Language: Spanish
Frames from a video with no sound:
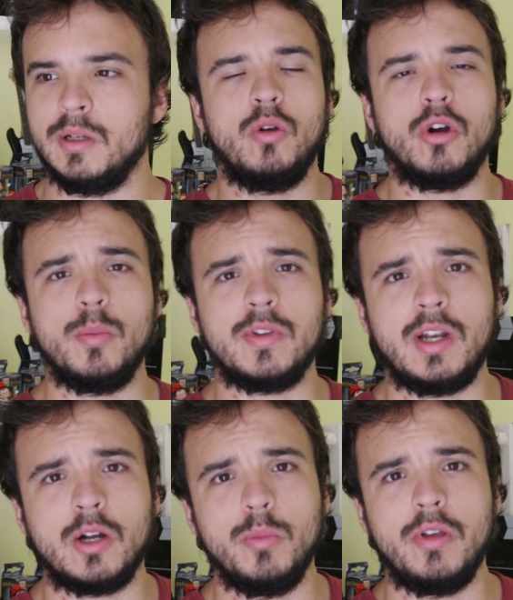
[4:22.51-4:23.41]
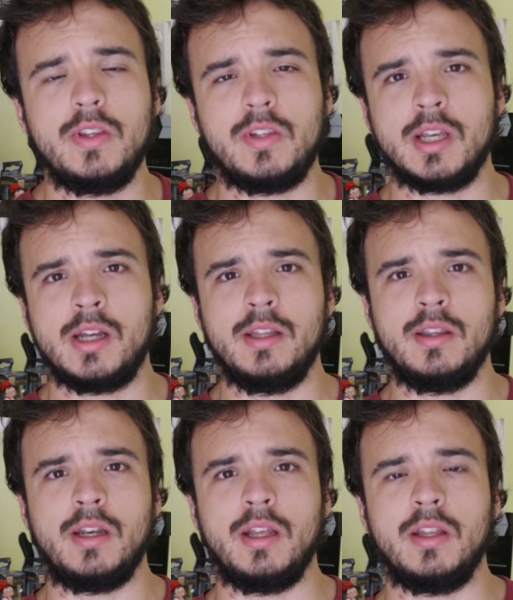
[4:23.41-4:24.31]
Luego comienza la convivencia
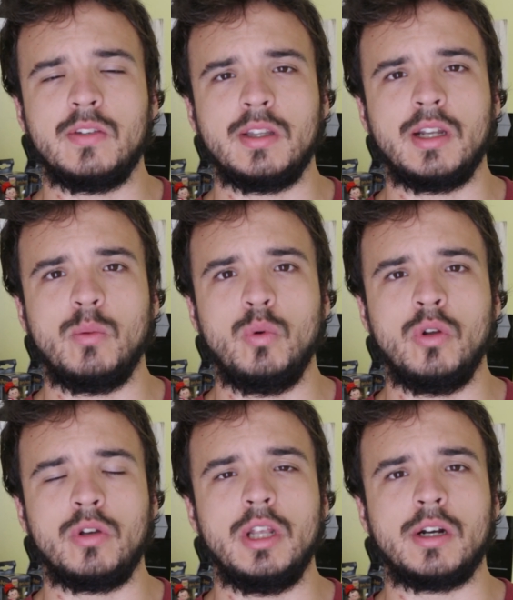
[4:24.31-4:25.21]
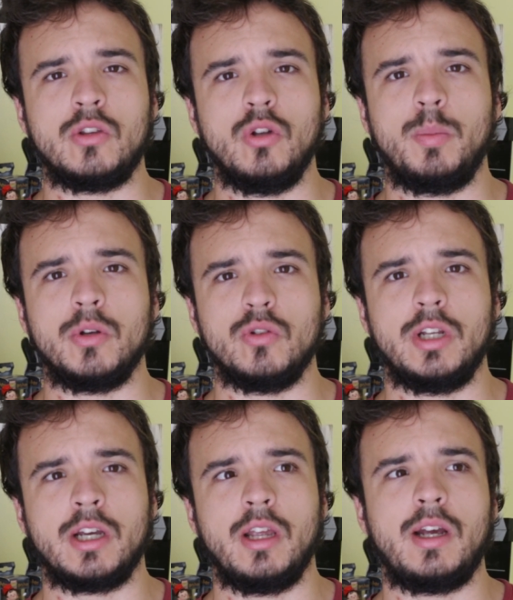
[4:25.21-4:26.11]
entre Sandra Bullock y el resto de los
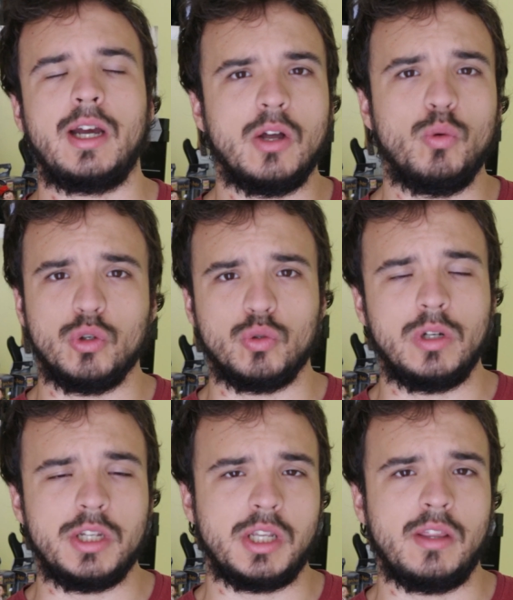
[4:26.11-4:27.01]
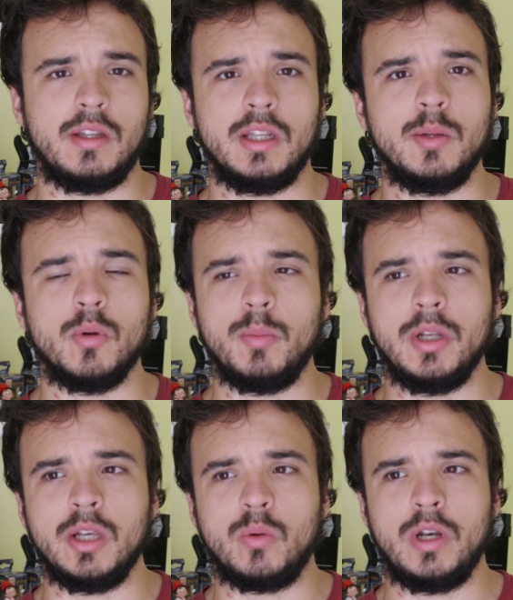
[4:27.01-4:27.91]
personajes. Cada uno es un cliché de este tipo de
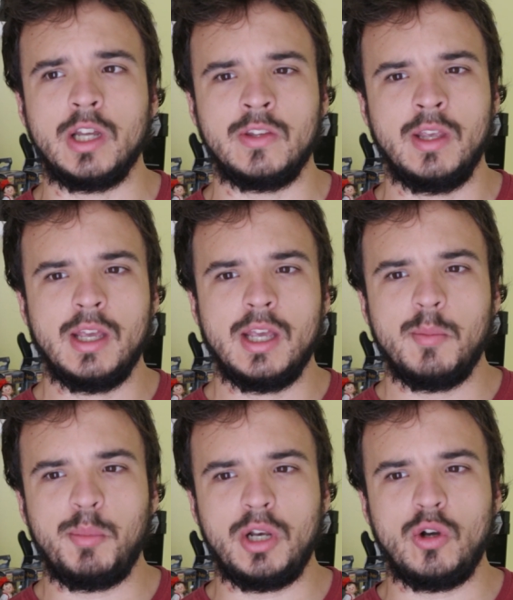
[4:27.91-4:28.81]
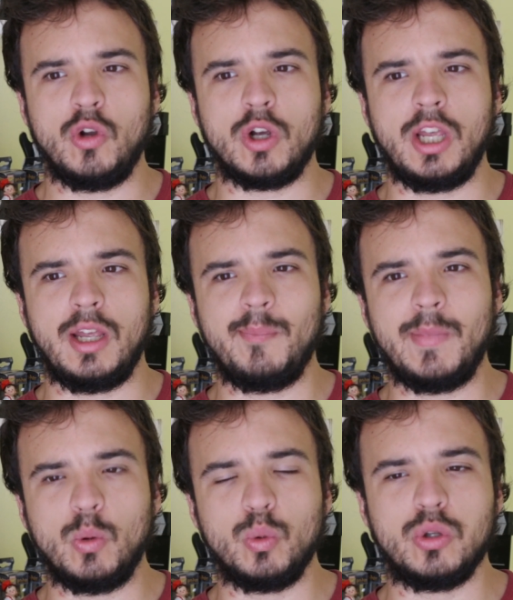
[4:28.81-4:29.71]
películas, pero lo que
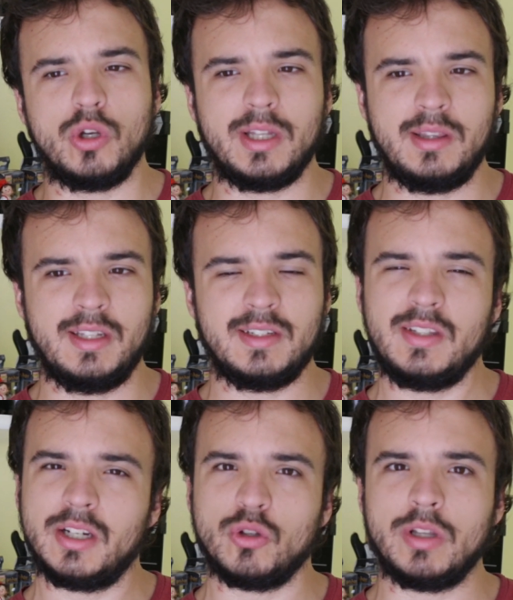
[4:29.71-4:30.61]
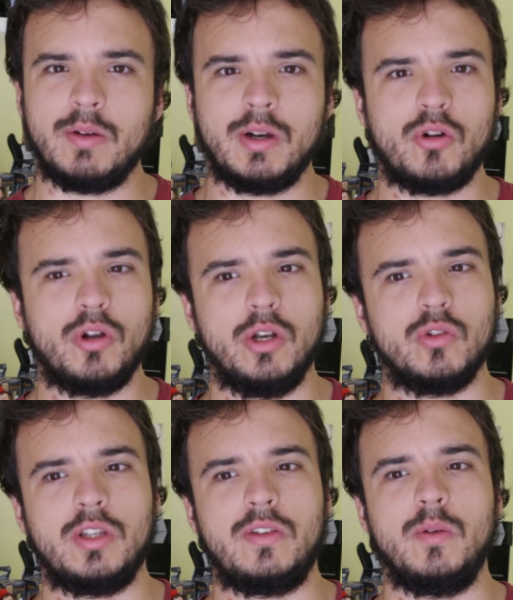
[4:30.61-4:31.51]
me gustó es que tiene cierto trabajo que no
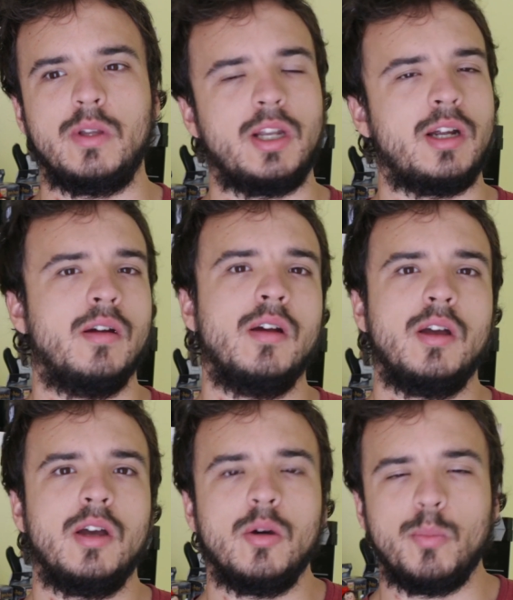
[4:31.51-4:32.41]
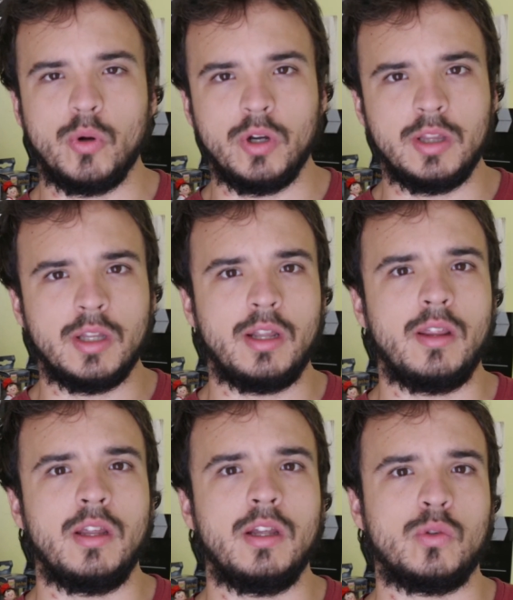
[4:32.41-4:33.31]
sé si vendrá por interés
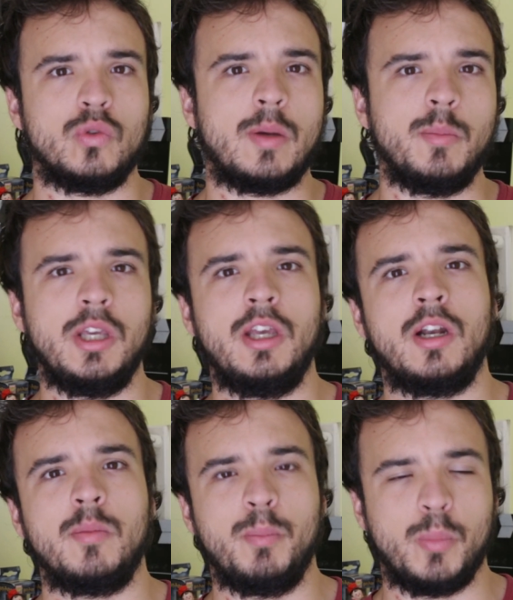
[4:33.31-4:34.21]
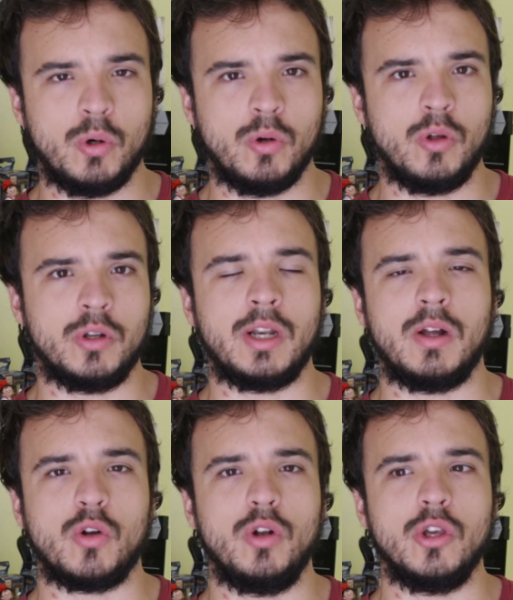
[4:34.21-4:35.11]
de Susan Bier, por
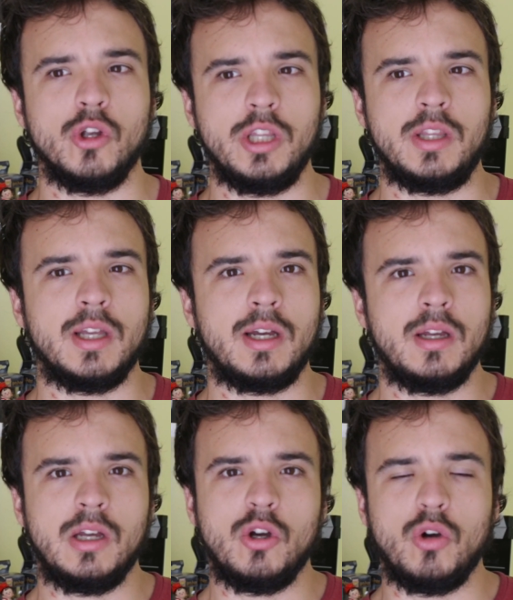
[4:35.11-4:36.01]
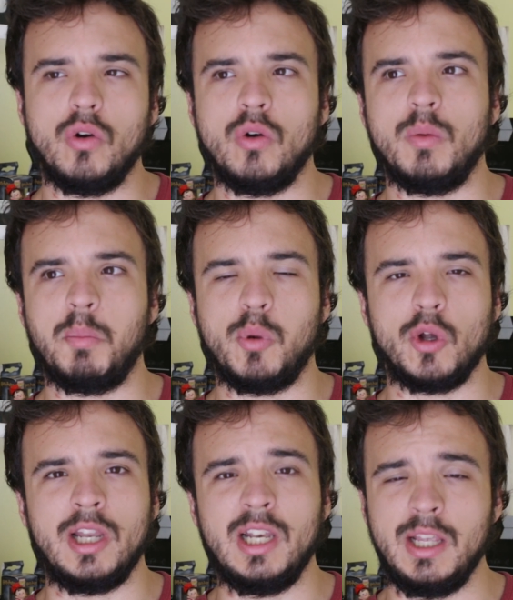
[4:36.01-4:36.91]
trabajo del guionista o
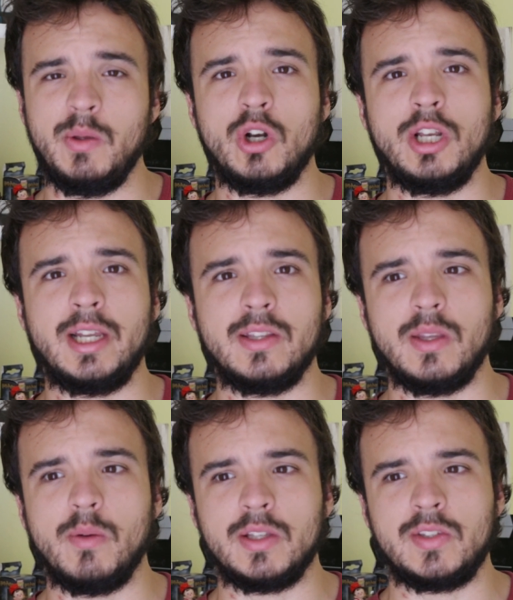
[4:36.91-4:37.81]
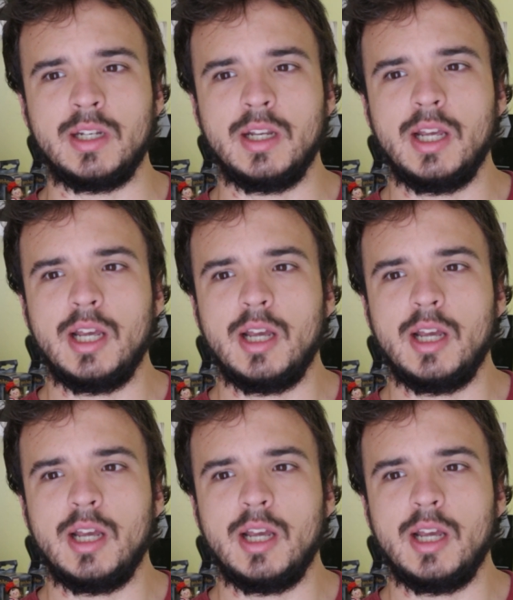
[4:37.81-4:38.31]
por el libro en el que se basan,